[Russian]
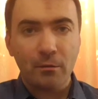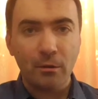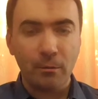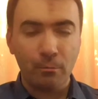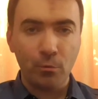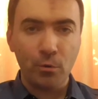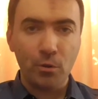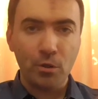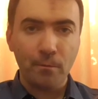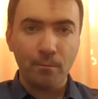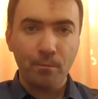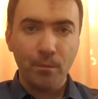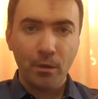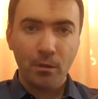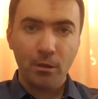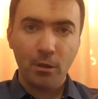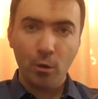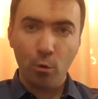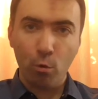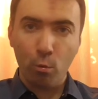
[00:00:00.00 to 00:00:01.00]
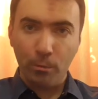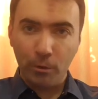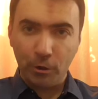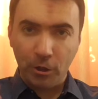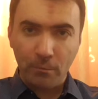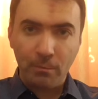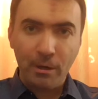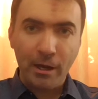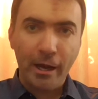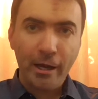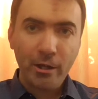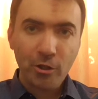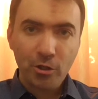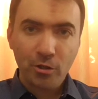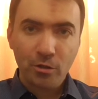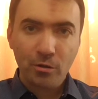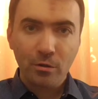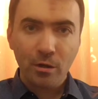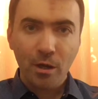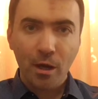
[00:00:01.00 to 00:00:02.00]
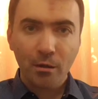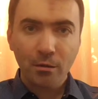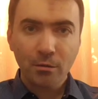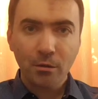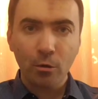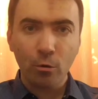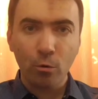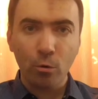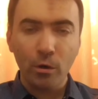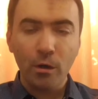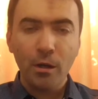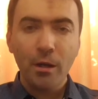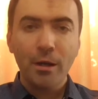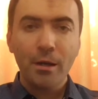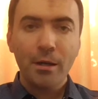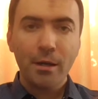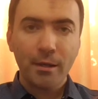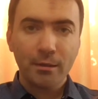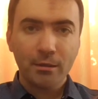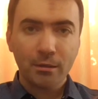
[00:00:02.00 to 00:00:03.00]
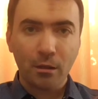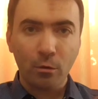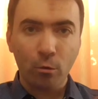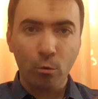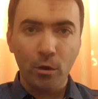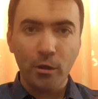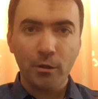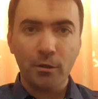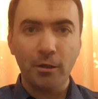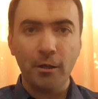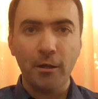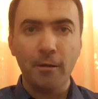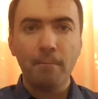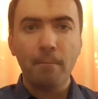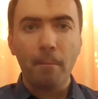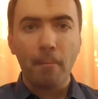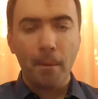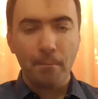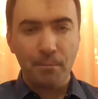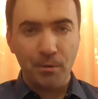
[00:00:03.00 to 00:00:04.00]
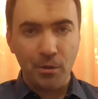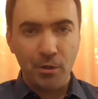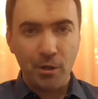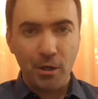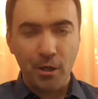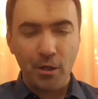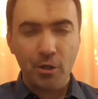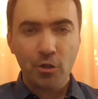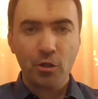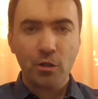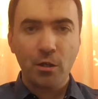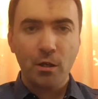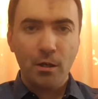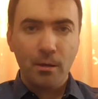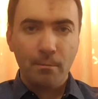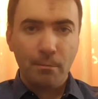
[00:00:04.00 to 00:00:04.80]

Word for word: Допустим, ты потребляешь алкоголь, и от алкоголя ты пьянеешь,